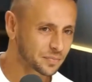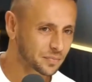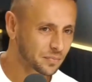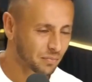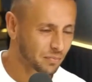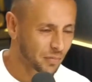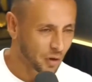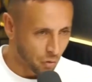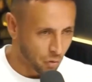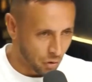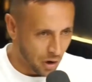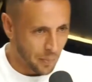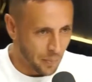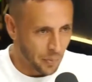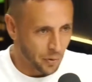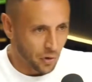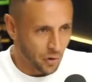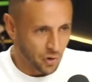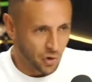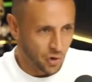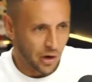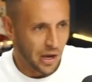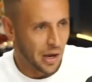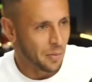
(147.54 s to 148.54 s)
No Camp Nou eu
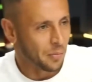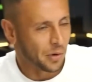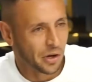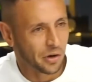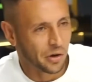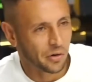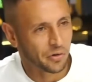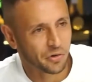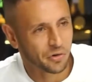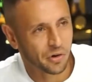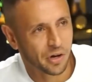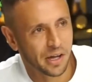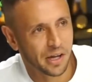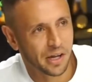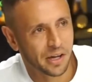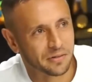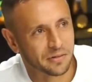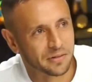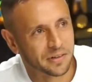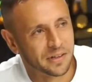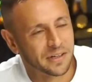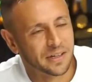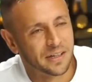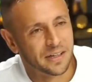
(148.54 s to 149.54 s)
joguei, em Munique eu não joguei não.
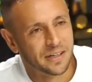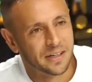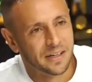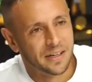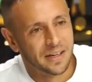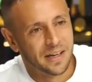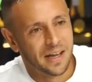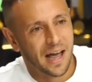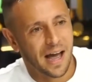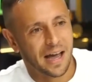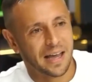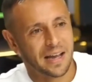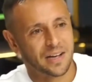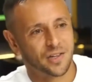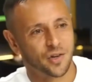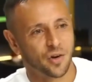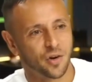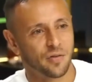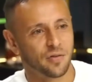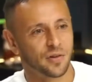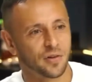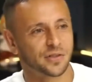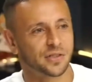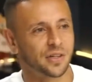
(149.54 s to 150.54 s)
Aí ele chegou
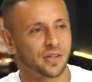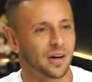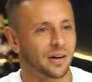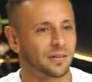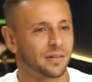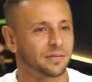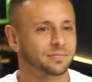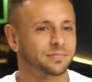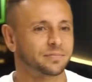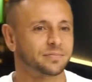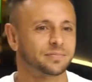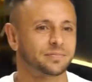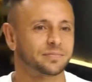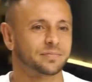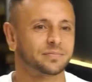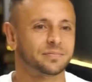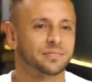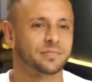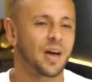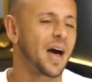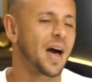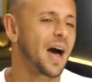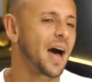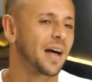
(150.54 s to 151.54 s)
e falou assim, ó,
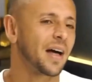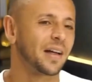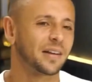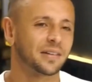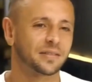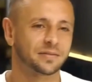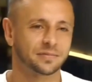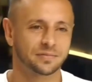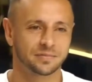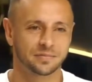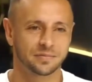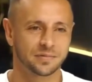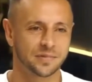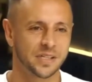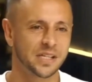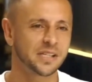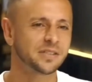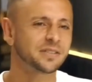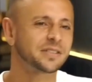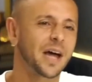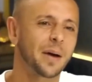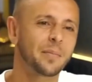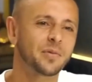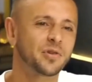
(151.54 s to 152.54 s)
ah, vocês não
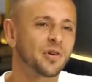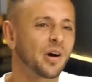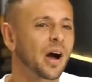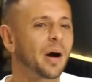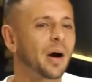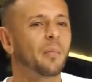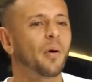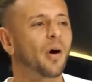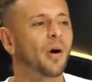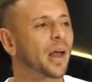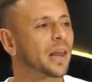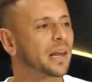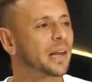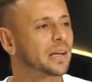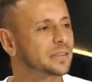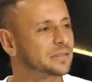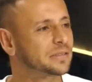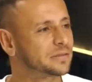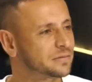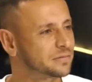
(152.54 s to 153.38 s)
sabem jogar bola.